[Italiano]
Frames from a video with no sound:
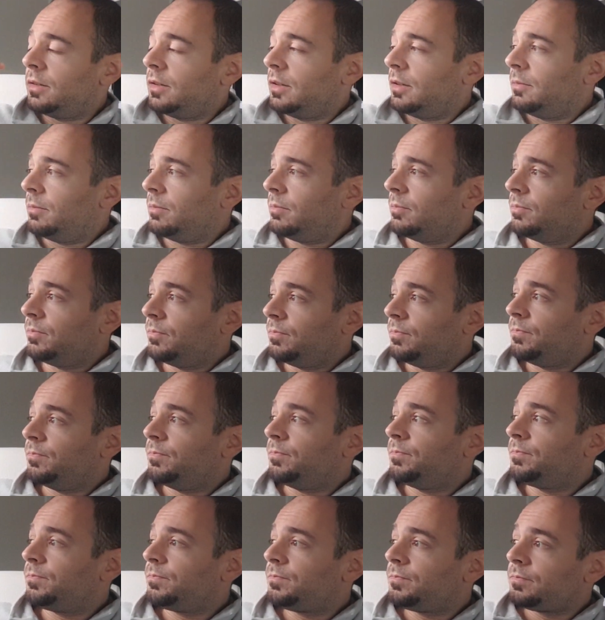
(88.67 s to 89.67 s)

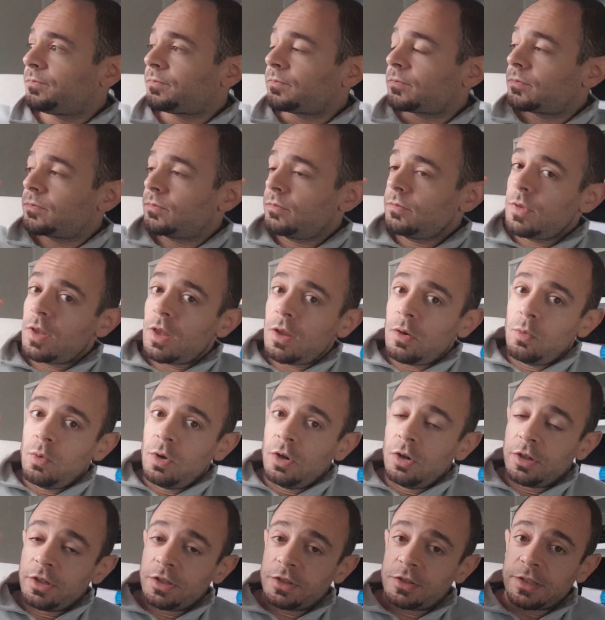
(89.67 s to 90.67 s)
ehm,
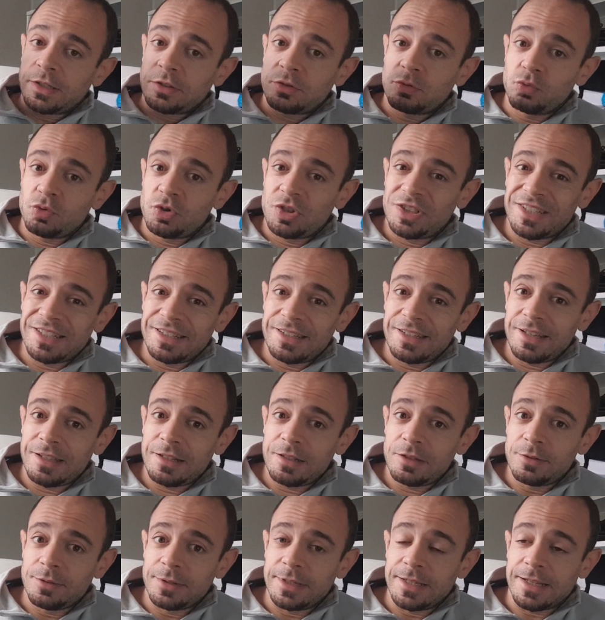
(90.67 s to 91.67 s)
quello che sta
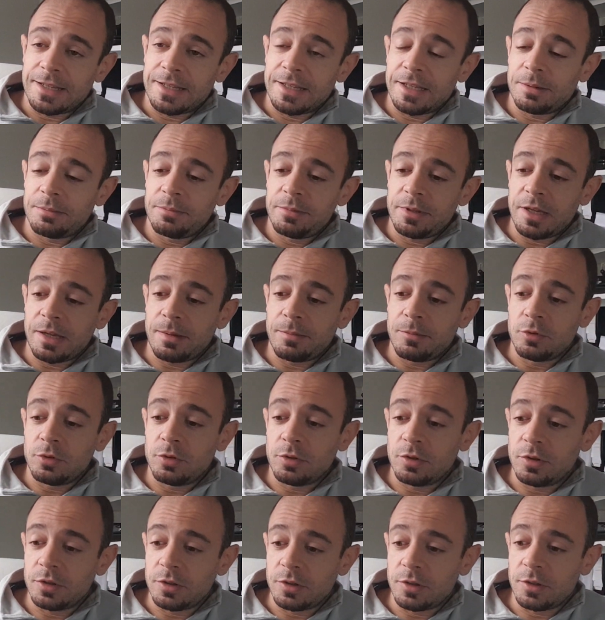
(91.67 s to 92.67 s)
succedendo è che
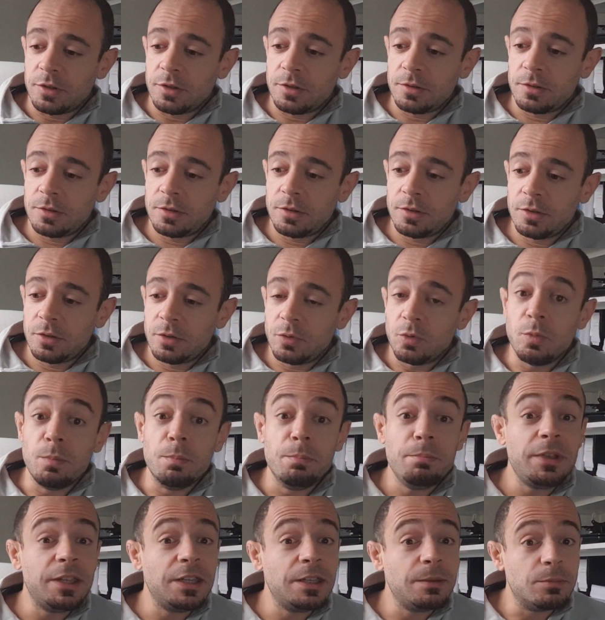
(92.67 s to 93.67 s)
abbiamo eh, un
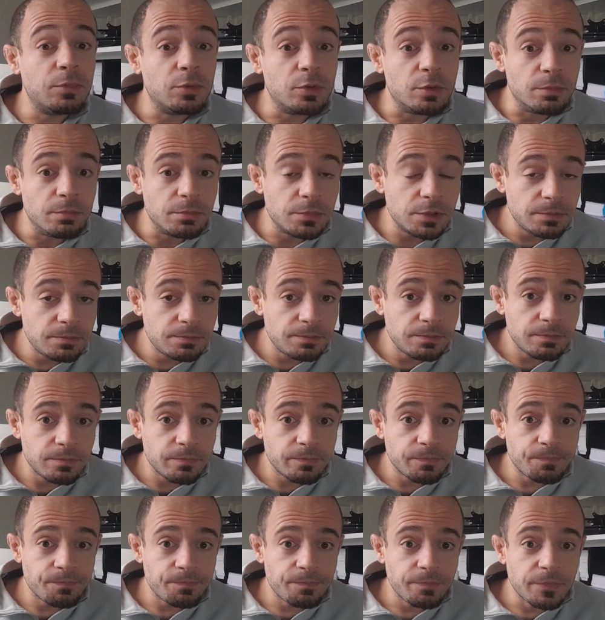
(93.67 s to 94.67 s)
mini boom,
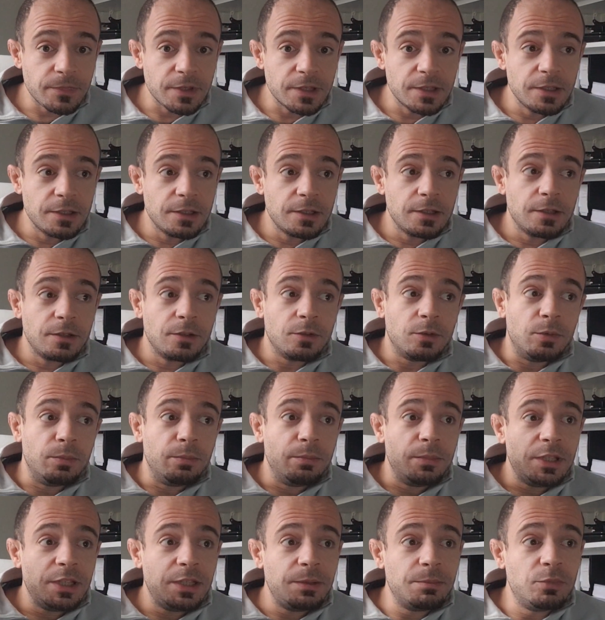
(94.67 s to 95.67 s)
un
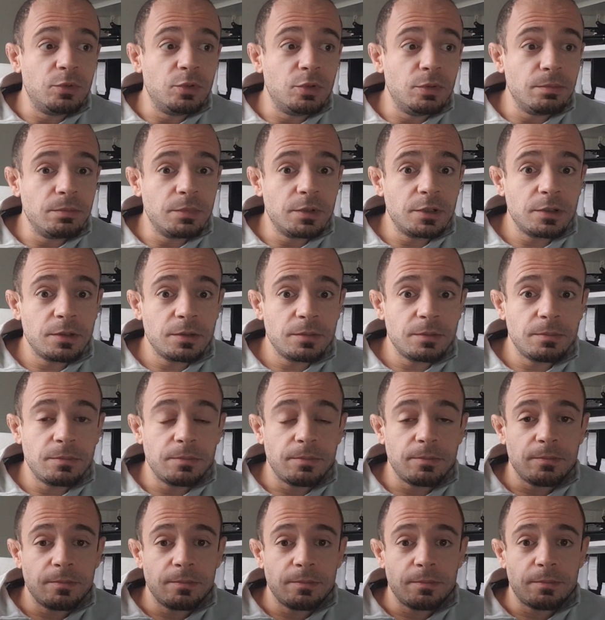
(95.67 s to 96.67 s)
mini boom
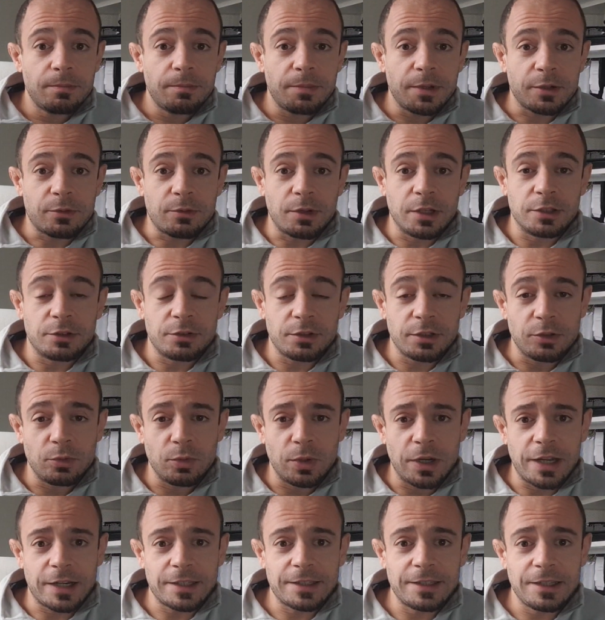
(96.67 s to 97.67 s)
per quanto
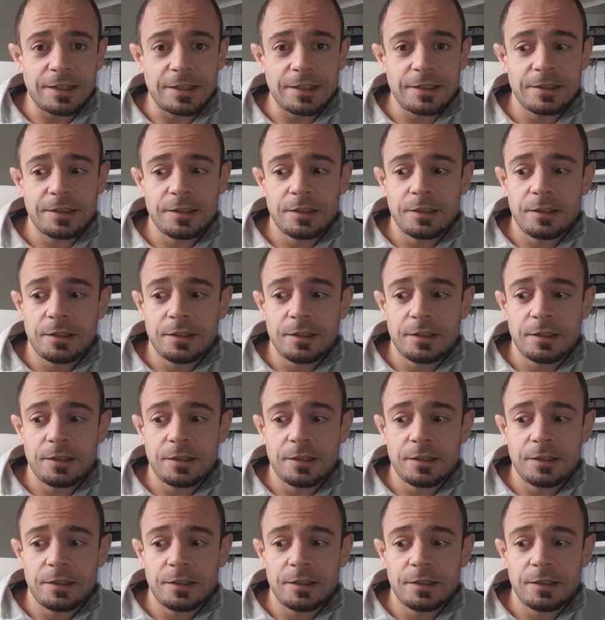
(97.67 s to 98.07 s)
riguarda